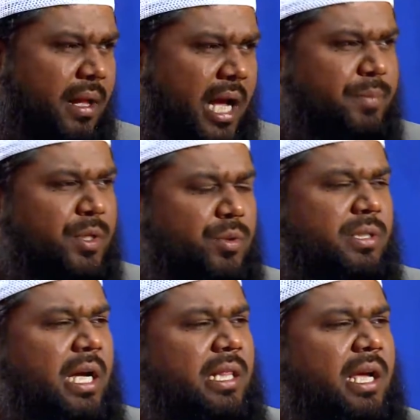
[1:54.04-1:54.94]
आप जिसको
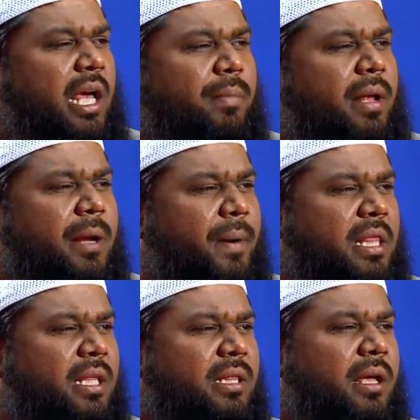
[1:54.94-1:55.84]
चाहते हैं कलमा नहीं पढ़ा
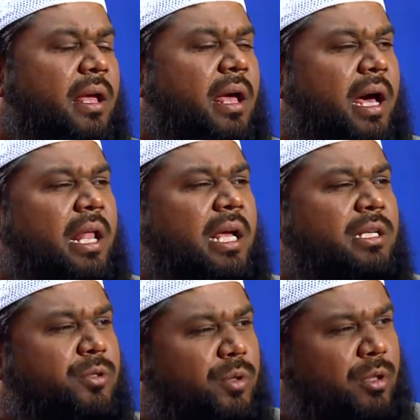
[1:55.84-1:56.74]
सकते अल्लाह
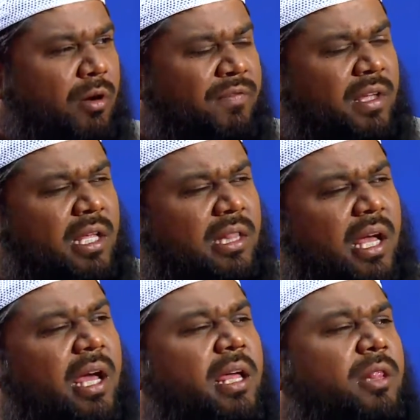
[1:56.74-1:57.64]
जिसको तोफ़ी
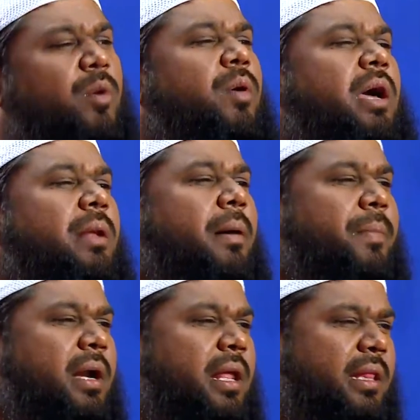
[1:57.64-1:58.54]
देता है तो वो कलमा
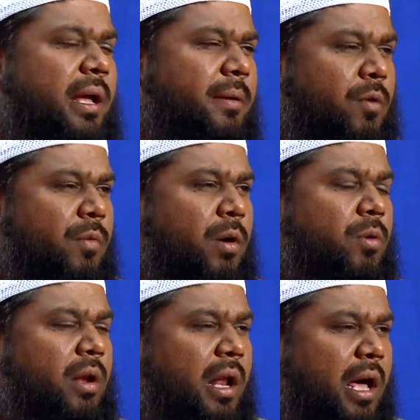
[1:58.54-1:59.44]
पढ़ लेता है वह
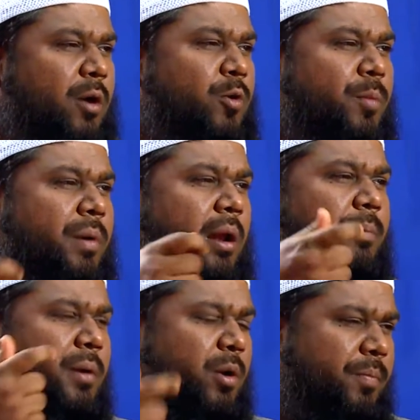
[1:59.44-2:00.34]
कुलहक
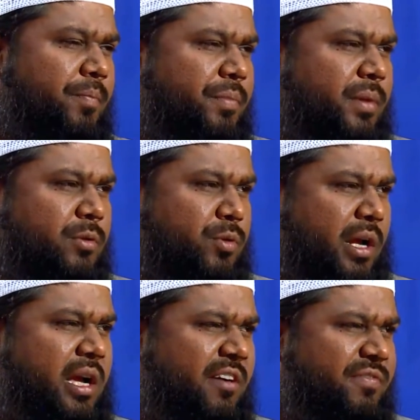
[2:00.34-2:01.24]
रबी कुम
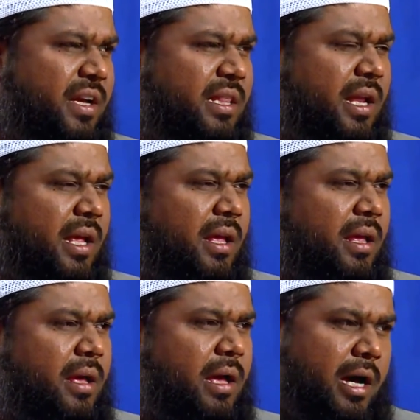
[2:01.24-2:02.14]
सूर्य कहफ के अंदर है
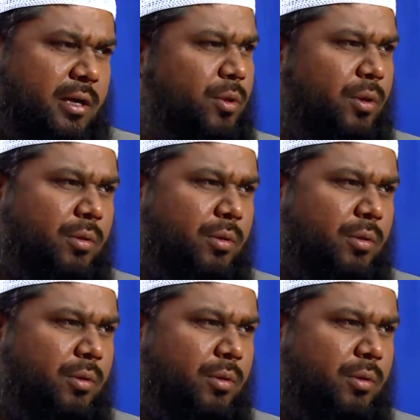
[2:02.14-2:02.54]
हक तो